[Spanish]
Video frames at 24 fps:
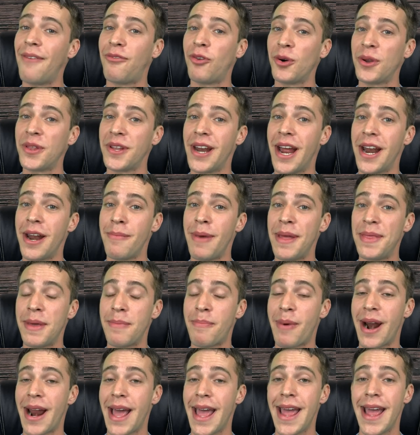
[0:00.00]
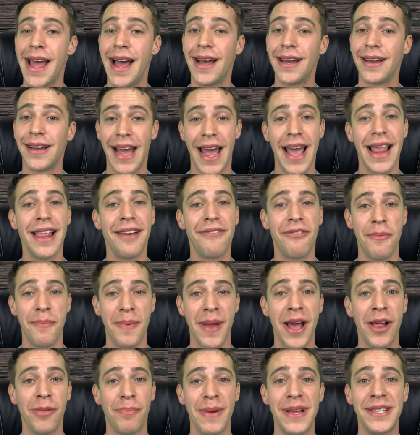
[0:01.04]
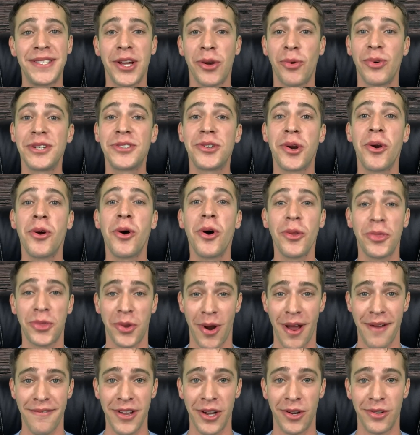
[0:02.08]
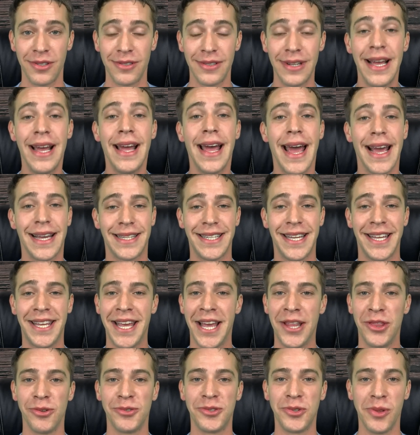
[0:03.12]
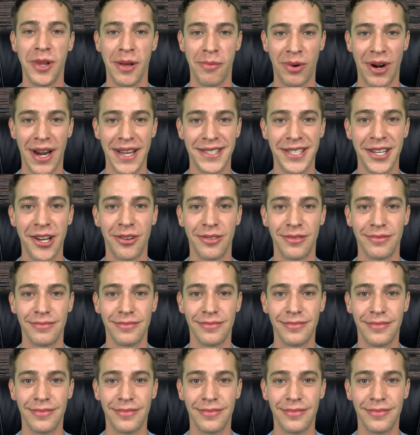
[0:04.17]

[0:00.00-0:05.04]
Afortunadamente para ella, el FPLP secuestró otro avión, exigiendo su liberación.